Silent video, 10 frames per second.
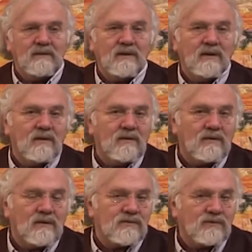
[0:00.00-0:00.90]
Et un
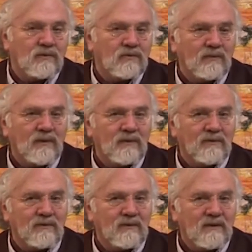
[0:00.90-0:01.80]
euh, jour, on comprend
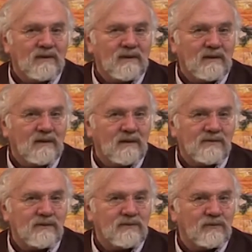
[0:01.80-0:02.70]
que la
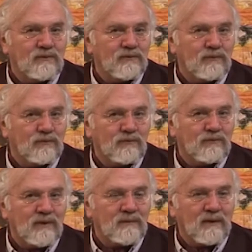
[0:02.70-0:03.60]
seule solution,
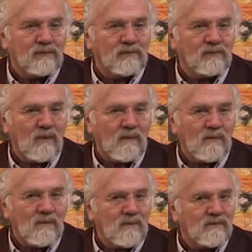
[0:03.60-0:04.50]
toujours et partout,
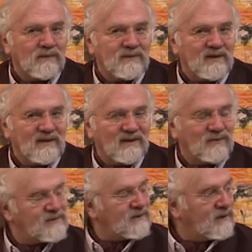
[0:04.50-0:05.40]
c'est la
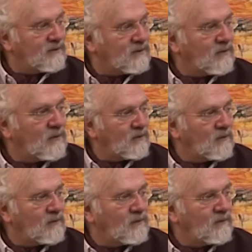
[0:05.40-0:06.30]
réconciliation.
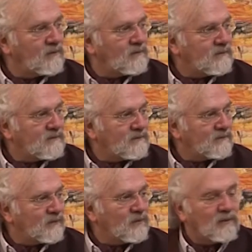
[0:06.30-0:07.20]

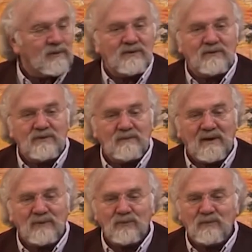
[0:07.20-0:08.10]
On appelle ça aussi le
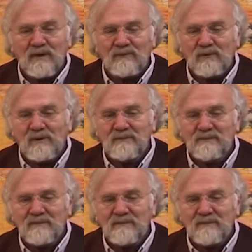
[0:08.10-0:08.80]
pardon parfois.